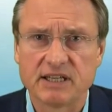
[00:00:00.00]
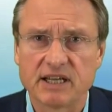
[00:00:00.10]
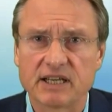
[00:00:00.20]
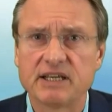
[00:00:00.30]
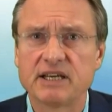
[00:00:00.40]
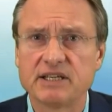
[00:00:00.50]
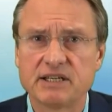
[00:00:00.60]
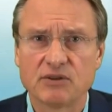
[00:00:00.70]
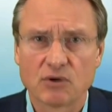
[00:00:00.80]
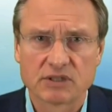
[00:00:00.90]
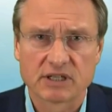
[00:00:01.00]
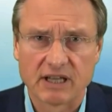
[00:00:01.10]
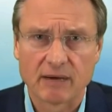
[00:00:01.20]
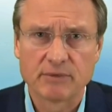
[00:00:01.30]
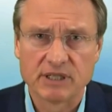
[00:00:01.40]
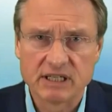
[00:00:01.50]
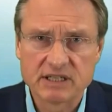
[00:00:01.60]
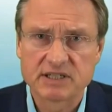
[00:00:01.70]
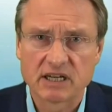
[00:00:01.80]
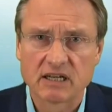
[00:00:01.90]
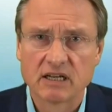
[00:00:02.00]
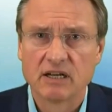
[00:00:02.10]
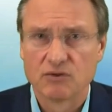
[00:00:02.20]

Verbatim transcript: in der Kirche Notre Dame in Nizza